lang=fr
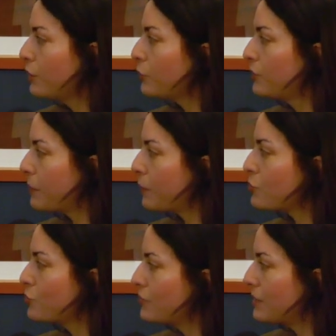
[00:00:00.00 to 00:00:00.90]
une
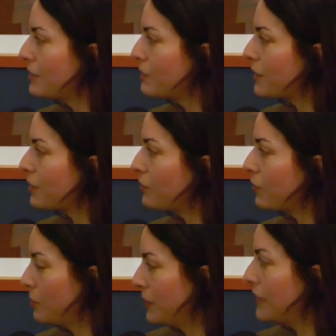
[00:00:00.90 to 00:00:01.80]
approche du cinéma
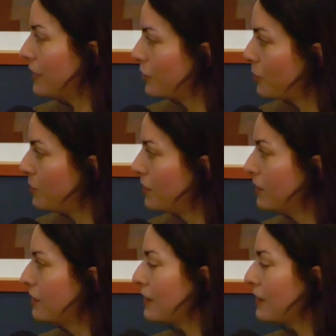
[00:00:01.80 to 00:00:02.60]
comme, un art noble